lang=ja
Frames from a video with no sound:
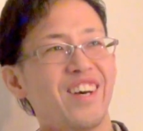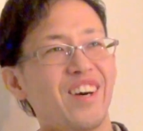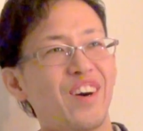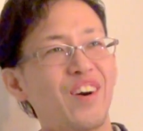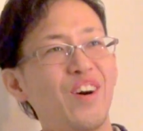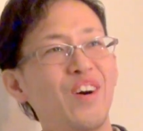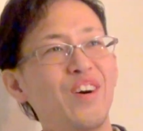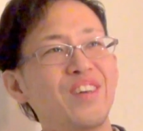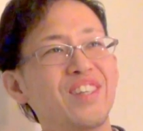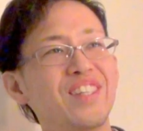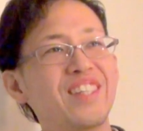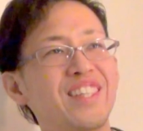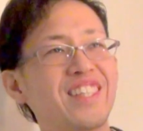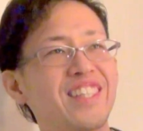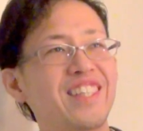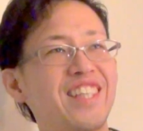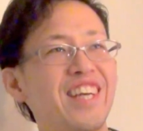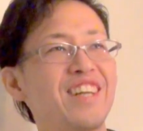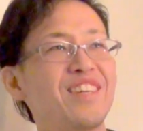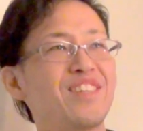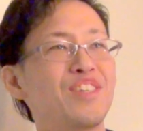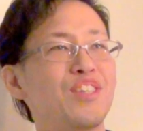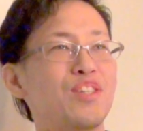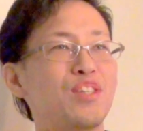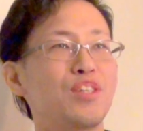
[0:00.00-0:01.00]

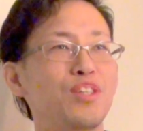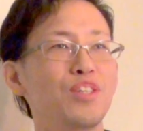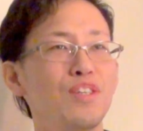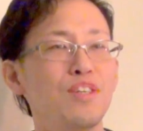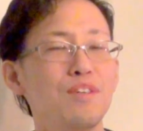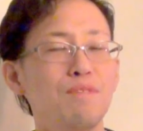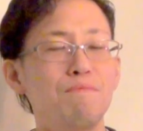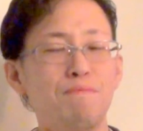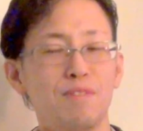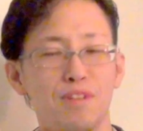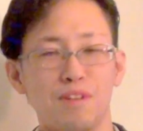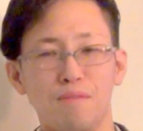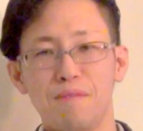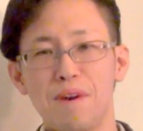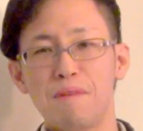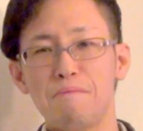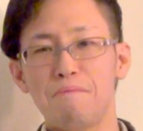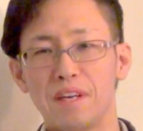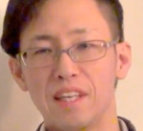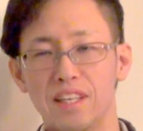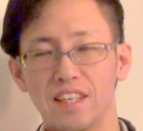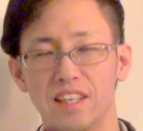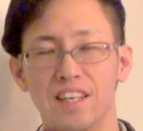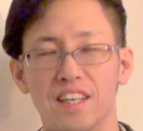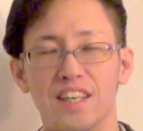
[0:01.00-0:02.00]
コンシェルジュグループの
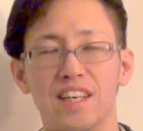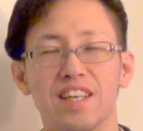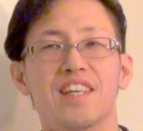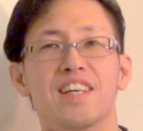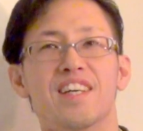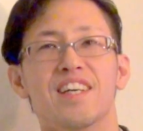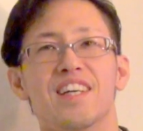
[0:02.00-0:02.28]
メンバーだから、